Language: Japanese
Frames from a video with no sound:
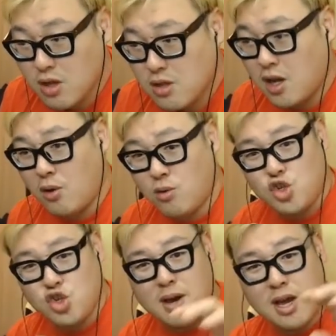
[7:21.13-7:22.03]
なんか
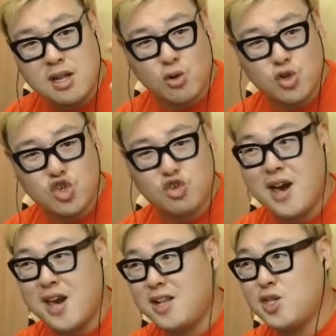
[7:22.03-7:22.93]
40枚入り、50
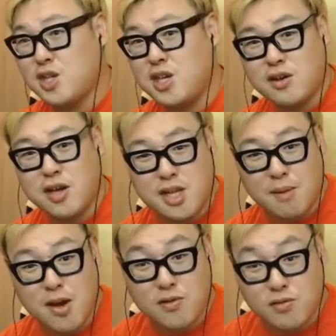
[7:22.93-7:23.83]
枚入りってって200円、
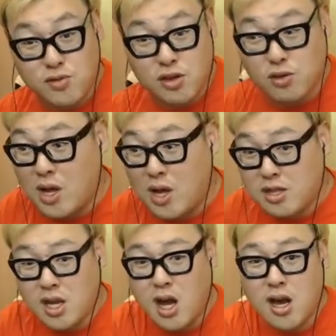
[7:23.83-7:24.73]
300円で売ってるけど、
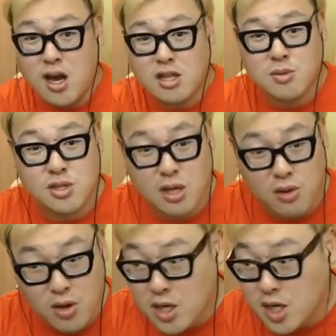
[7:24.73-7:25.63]
割って考えてみなさいよ。